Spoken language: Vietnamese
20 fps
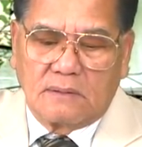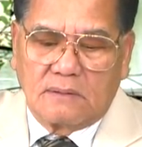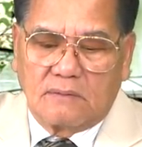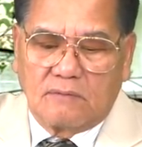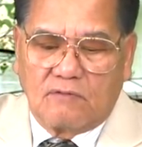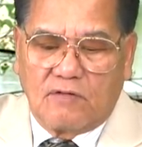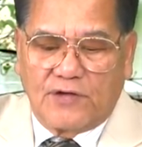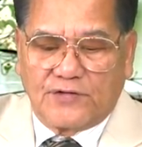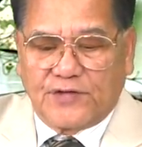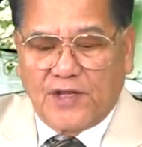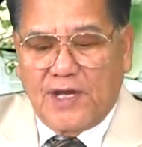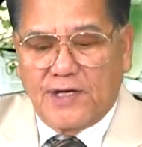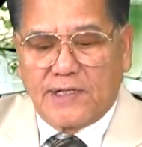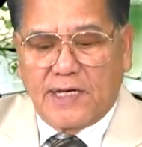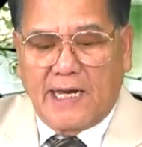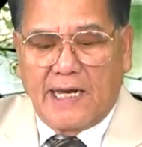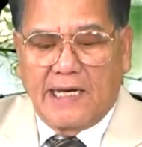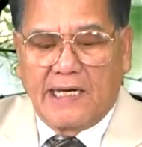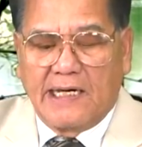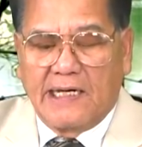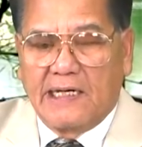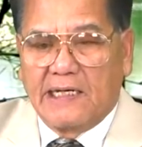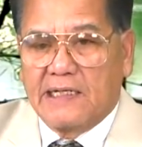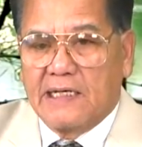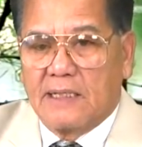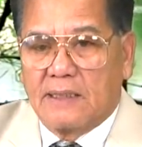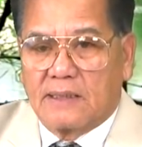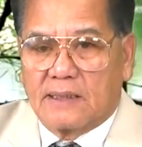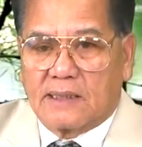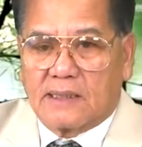Và tên này
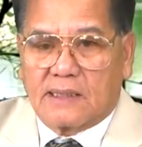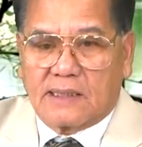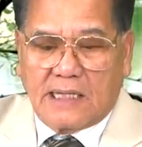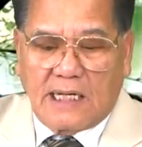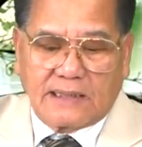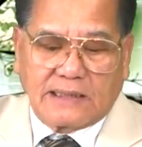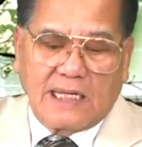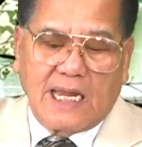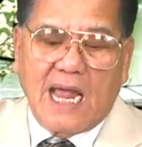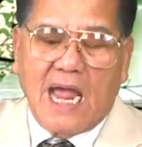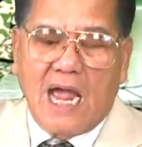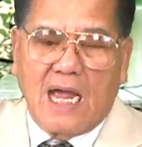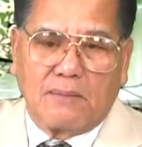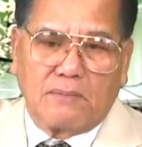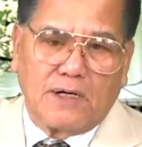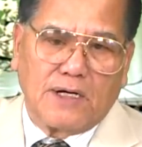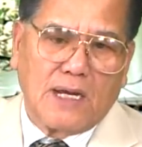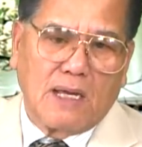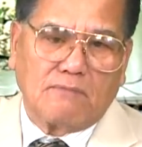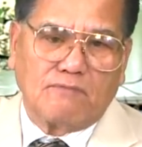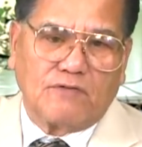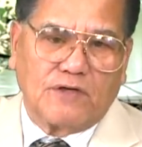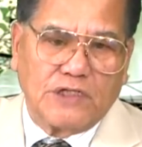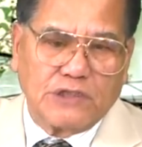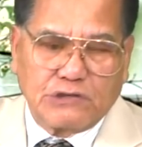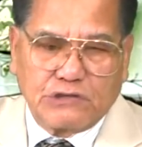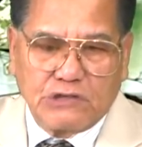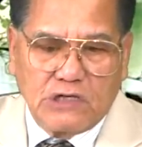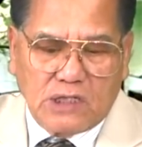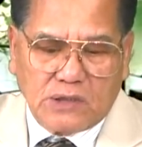cách đây 20 năm về
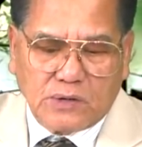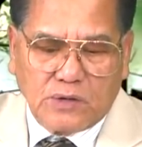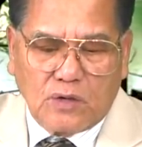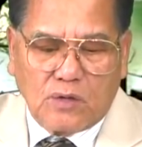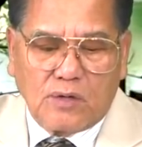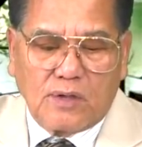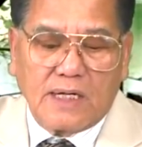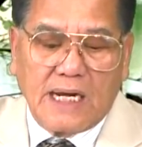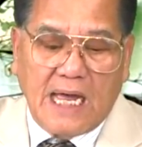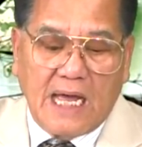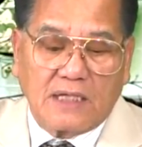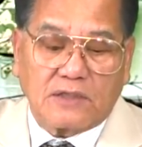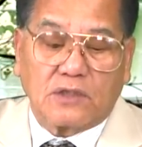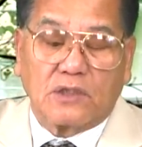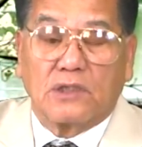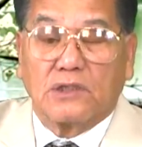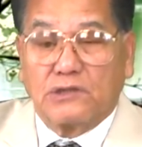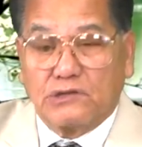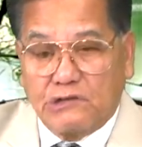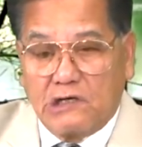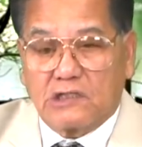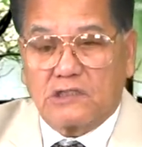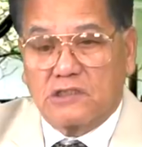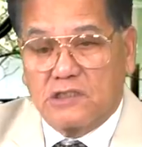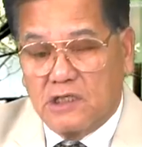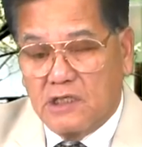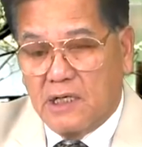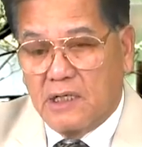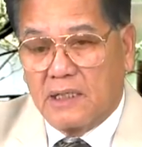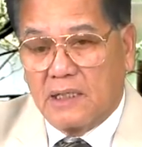trước nó đã từng giết
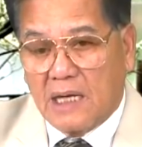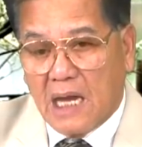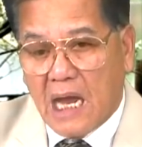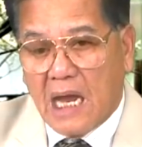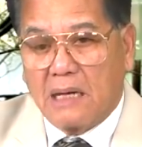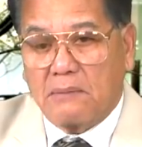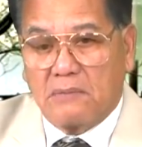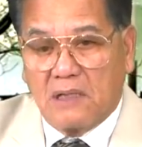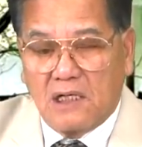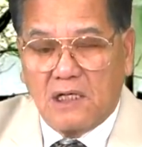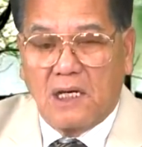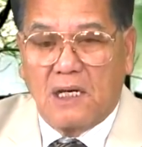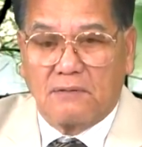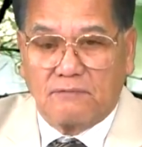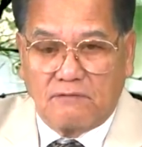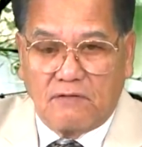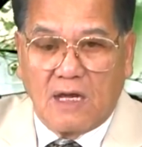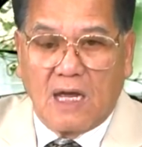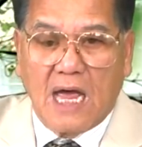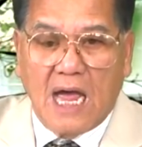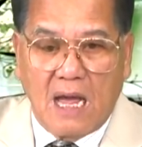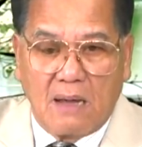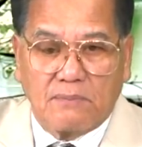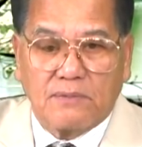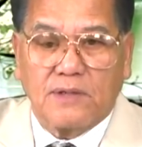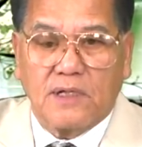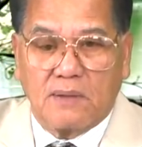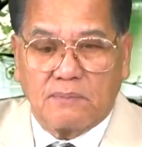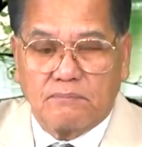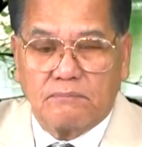người hai ba lần và hãm
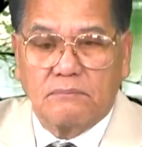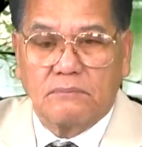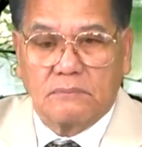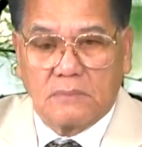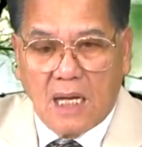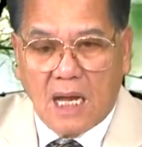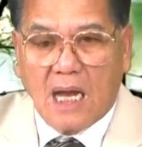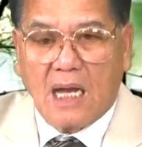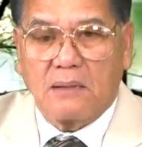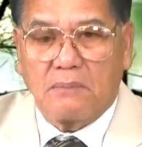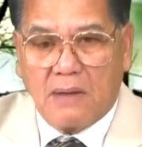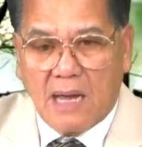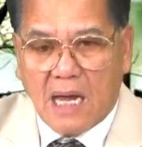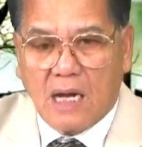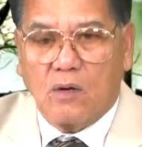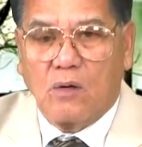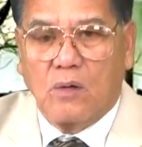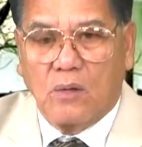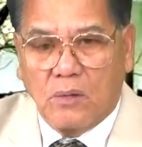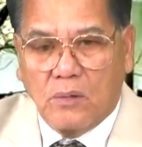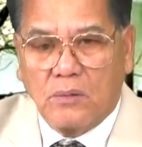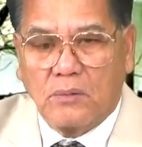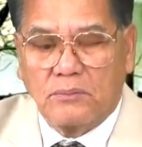hiếp hai ba cô.